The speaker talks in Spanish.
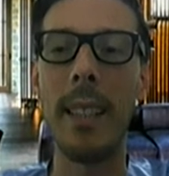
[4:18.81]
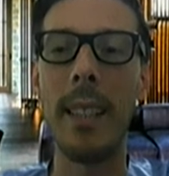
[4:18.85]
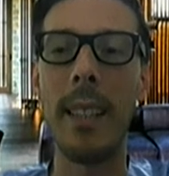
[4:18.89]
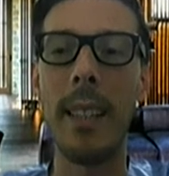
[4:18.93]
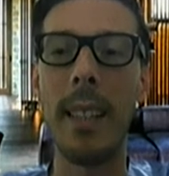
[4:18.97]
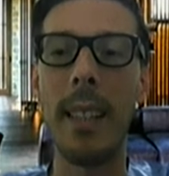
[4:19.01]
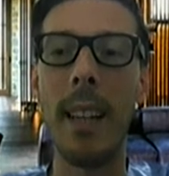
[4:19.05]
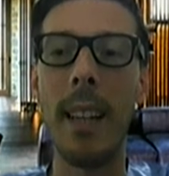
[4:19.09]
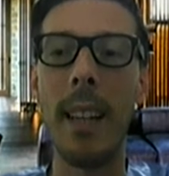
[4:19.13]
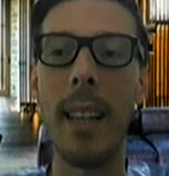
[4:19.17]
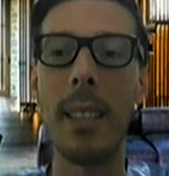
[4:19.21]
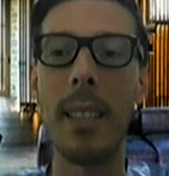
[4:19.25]
de
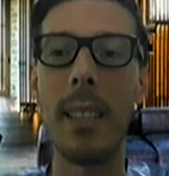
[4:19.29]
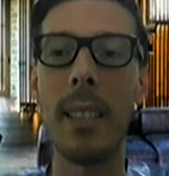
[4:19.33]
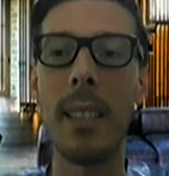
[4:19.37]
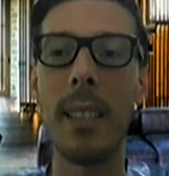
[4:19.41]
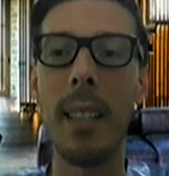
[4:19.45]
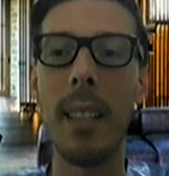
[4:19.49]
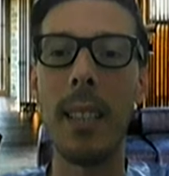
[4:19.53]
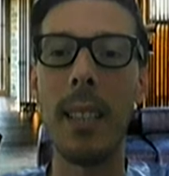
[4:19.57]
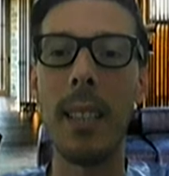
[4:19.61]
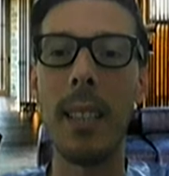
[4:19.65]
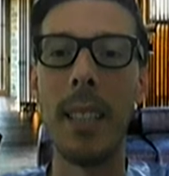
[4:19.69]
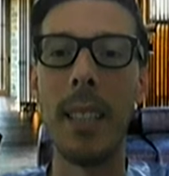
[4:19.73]
que las
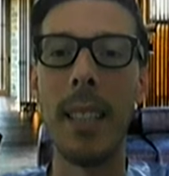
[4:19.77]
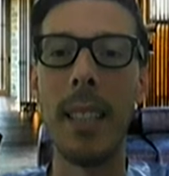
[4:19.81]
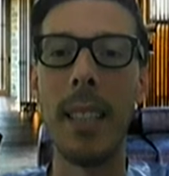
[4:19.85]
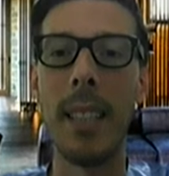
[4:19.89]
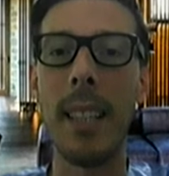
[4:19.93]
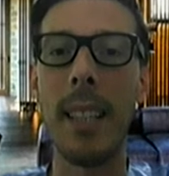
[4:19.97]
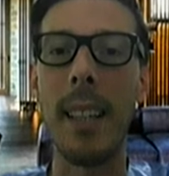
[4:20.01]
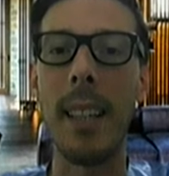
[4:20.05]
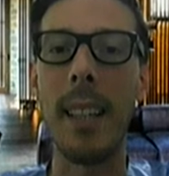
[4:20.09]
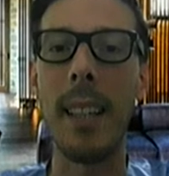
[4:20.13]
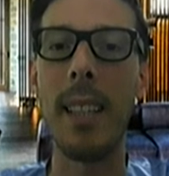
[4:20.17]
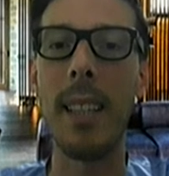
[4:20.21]
chicas
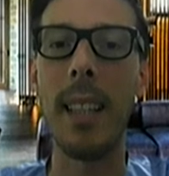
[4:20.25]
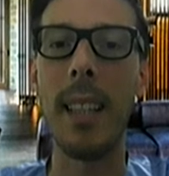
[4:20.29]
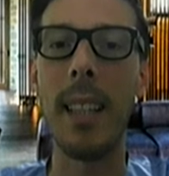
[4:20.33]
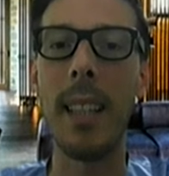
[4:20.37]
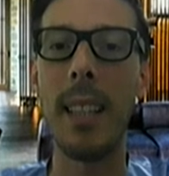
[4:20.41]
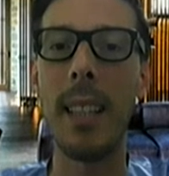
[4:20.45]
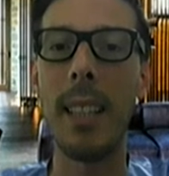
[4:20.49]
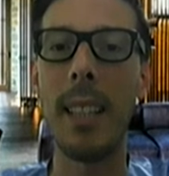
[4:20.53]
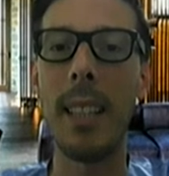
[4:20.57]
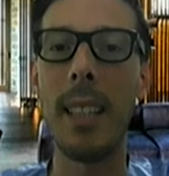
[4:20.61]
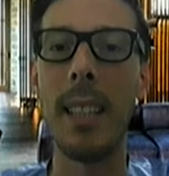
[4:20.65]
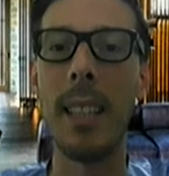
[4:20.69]
en realidad
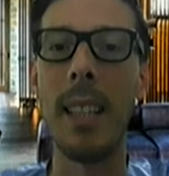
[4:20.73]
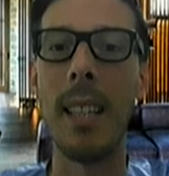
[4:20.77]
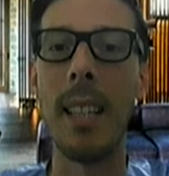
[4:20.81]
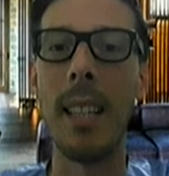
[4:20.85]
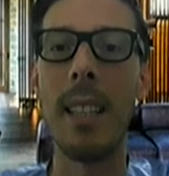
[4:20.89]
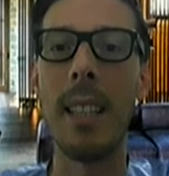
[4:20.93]
están